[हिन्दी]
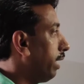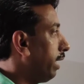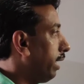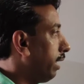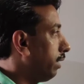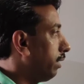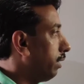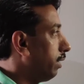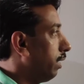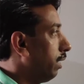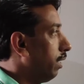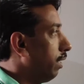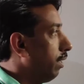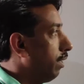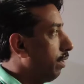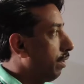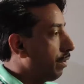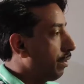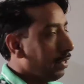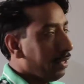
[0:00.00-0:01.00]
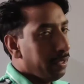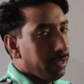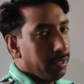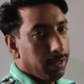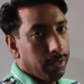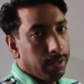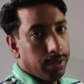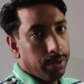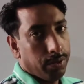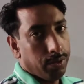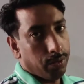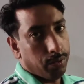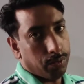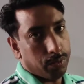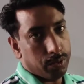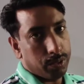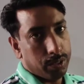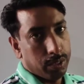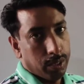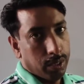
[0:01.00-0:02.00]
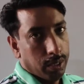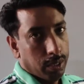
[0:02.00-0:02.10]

हैज रियल रूट्स